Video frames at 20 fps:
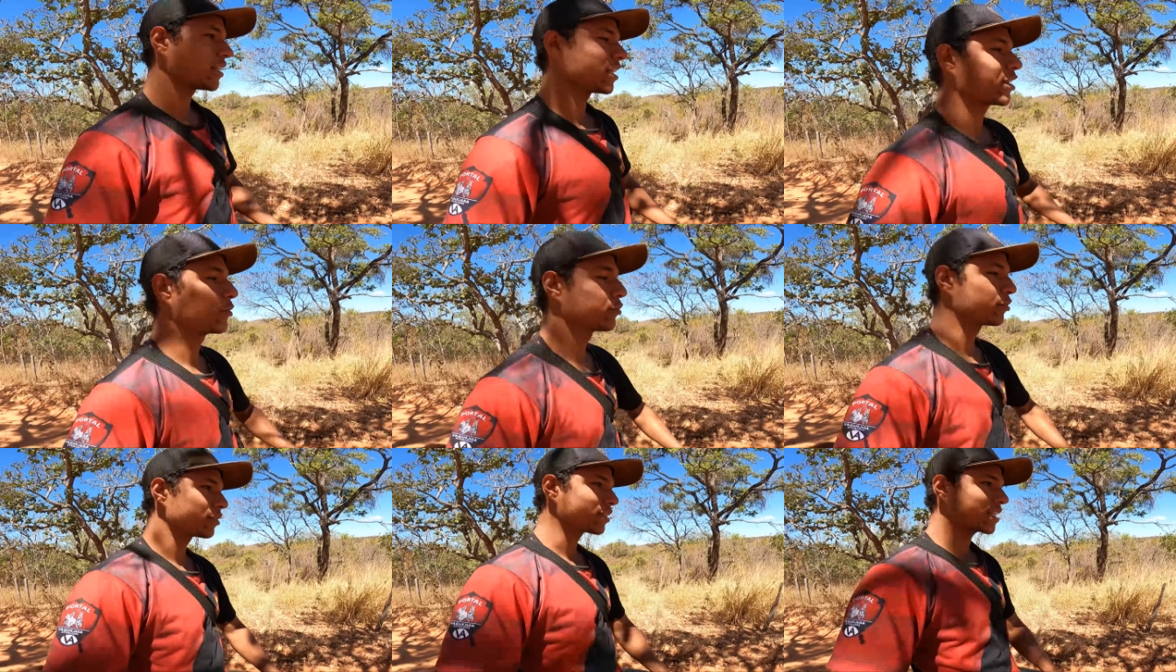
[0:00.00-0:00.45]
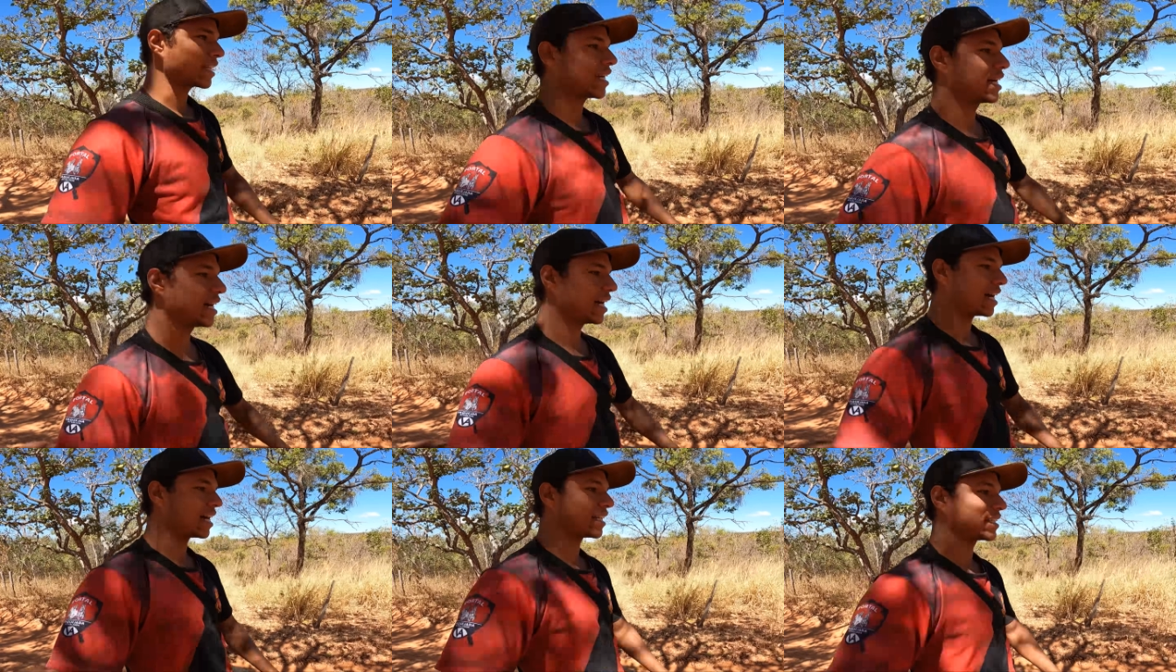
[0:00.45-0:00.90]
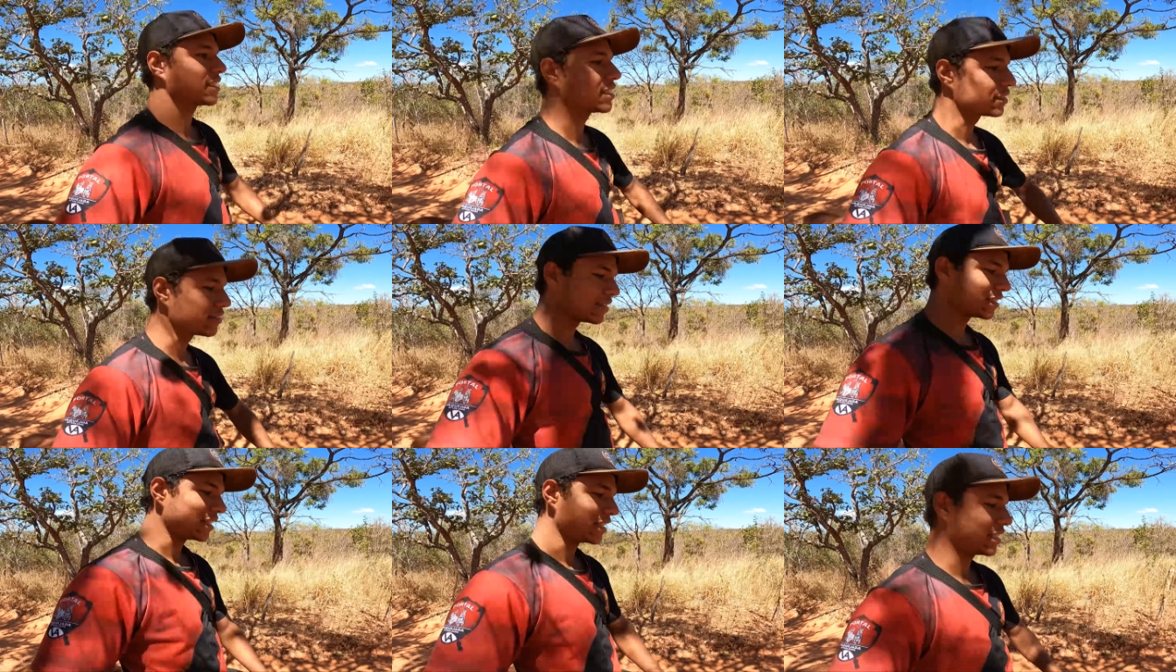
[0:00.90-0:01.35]
Tem que buscar a
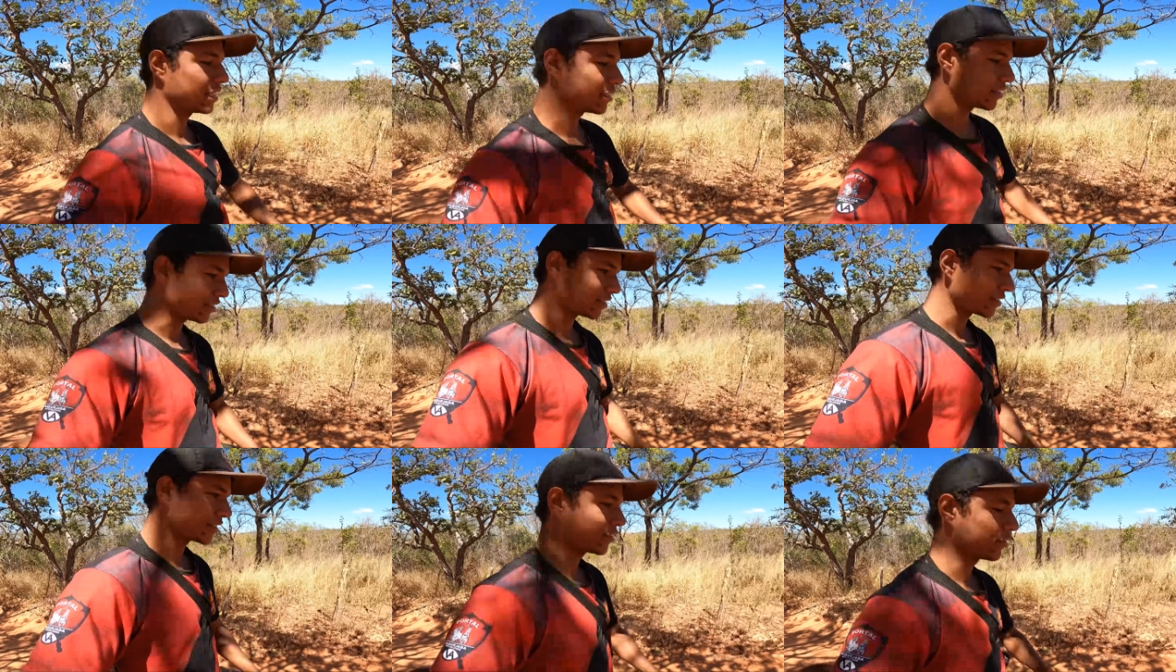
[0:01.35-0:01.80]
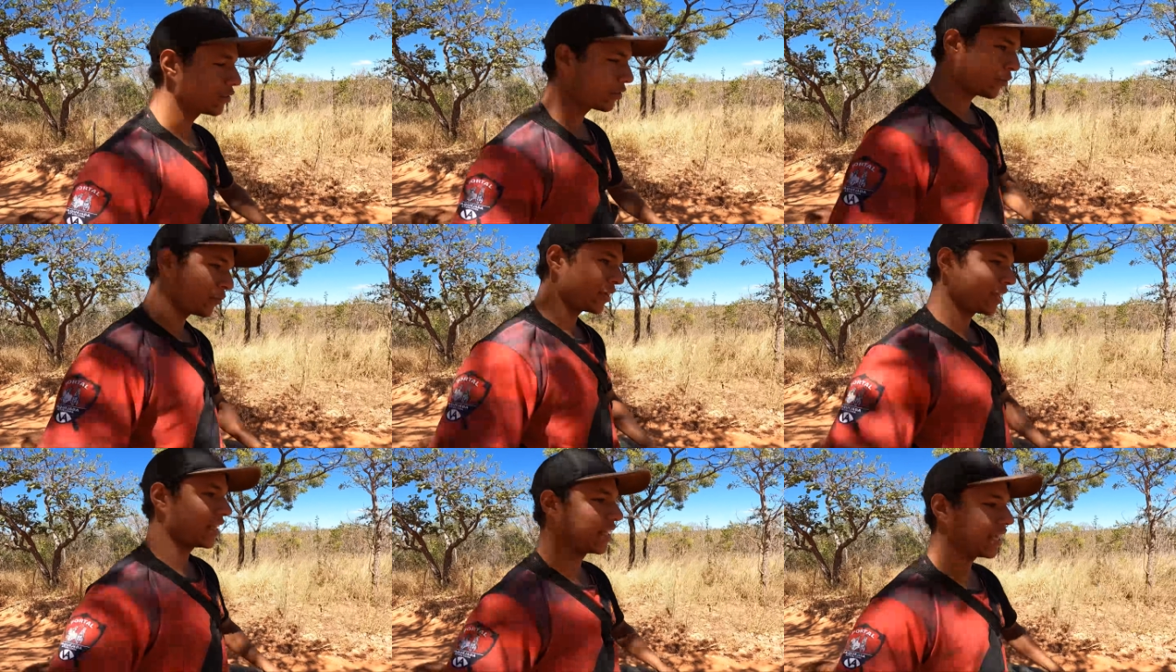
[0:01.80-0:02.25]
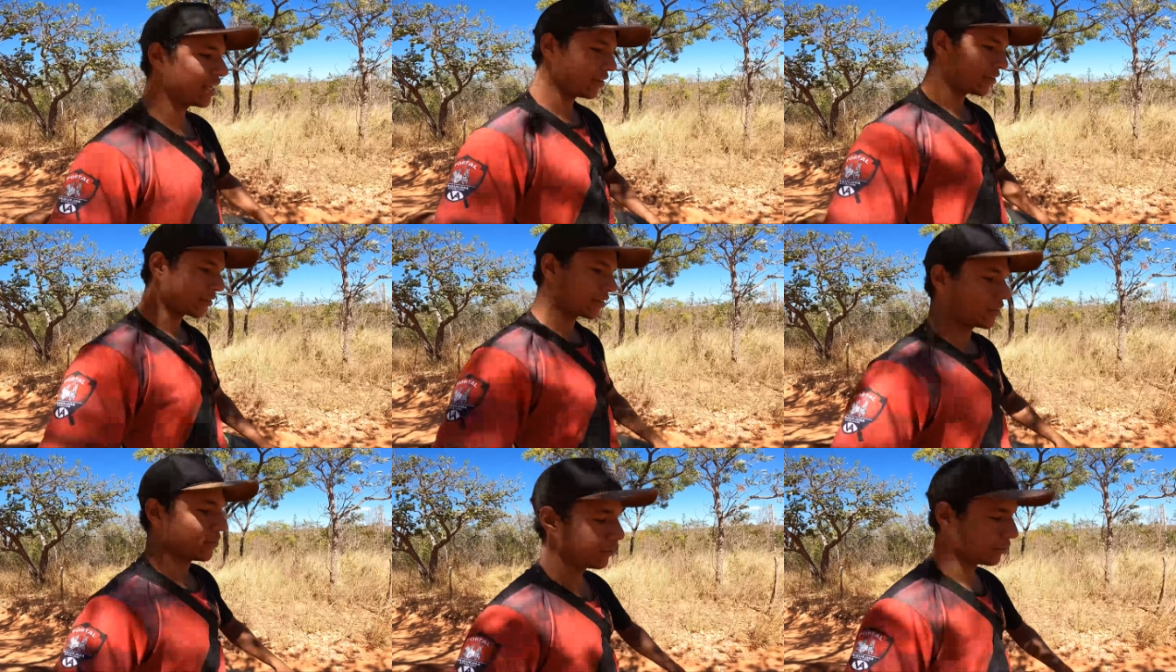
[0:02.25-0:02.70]
ração ali que eu encomendei
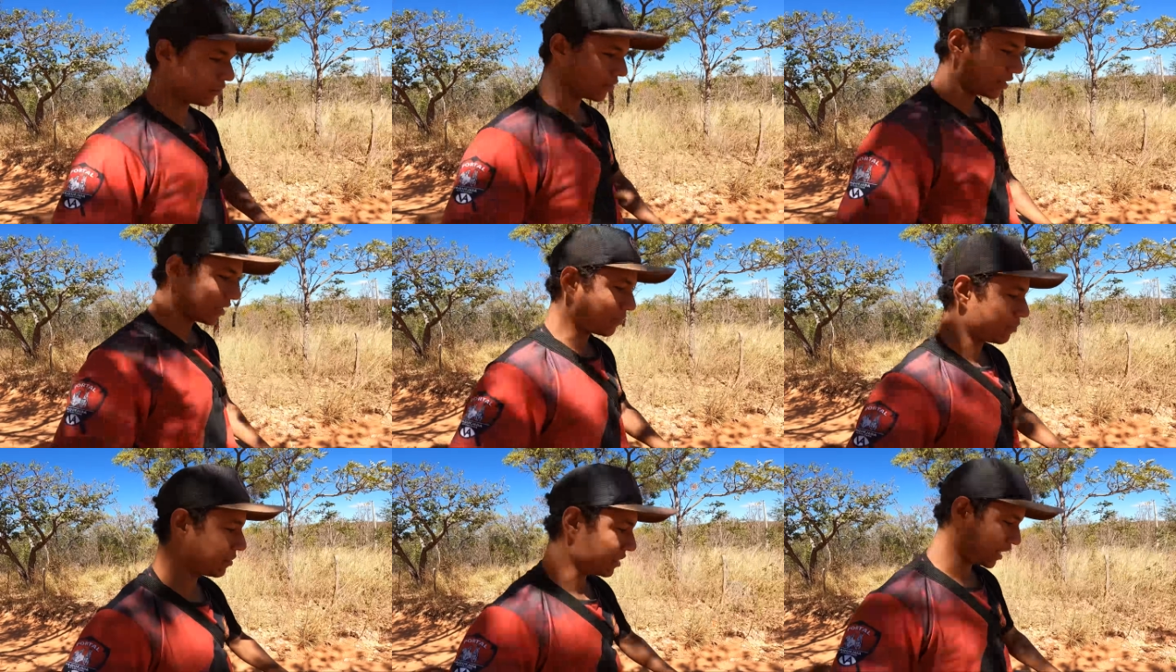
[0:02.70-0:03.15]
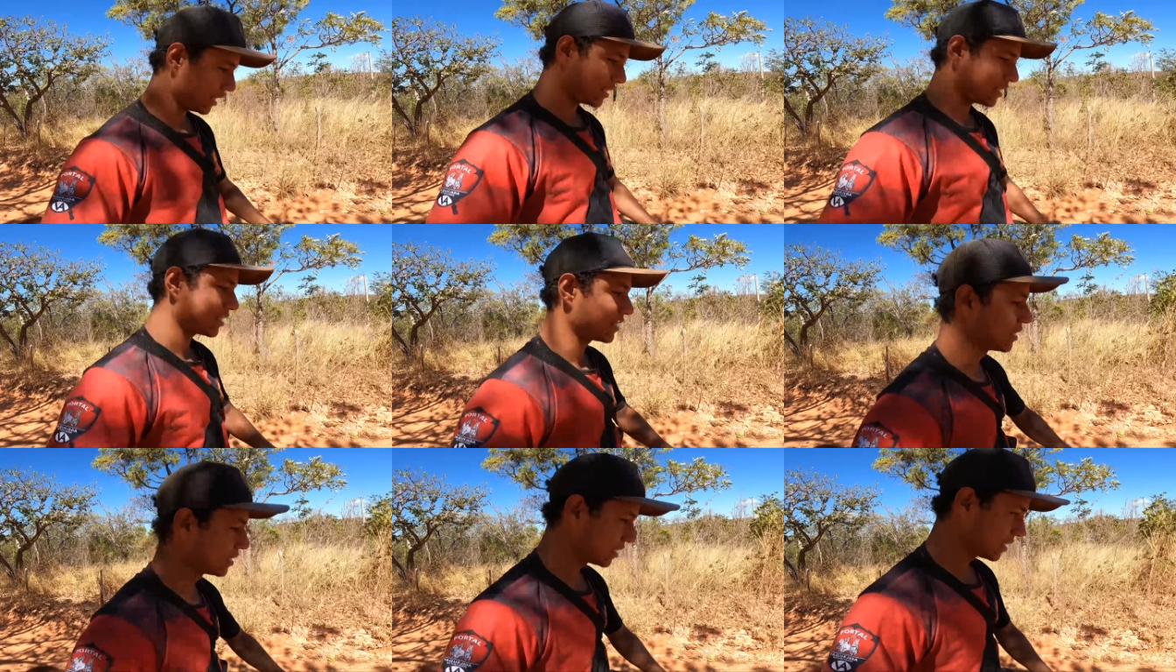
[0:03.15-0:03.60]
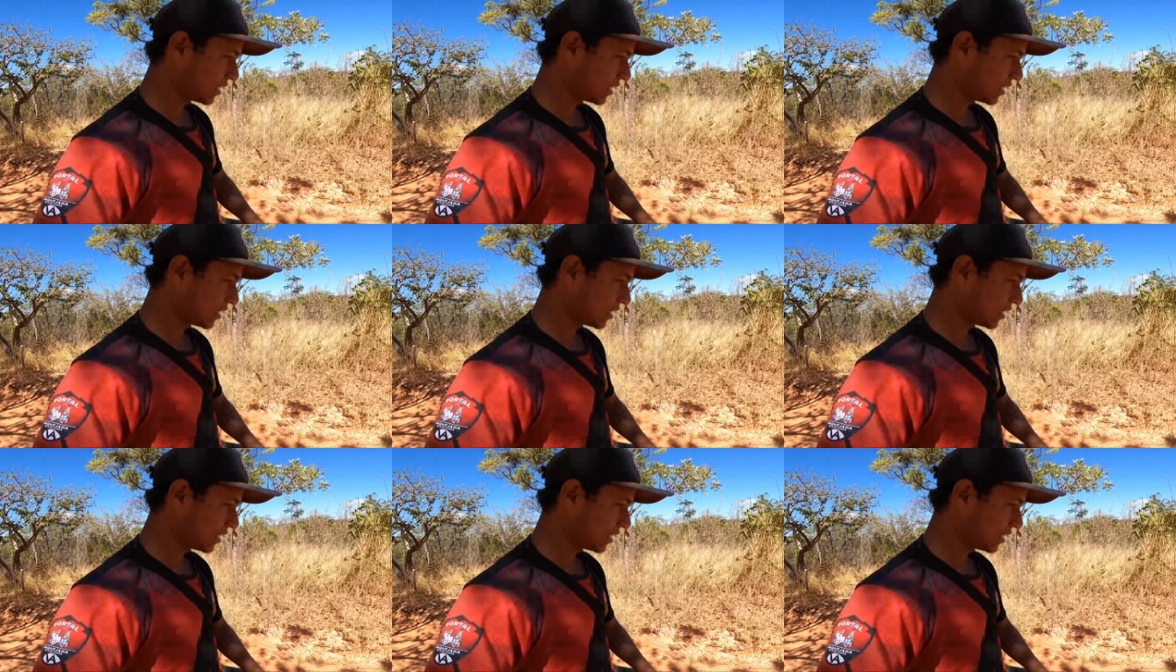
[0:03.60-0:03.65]
ontem pro rapaz.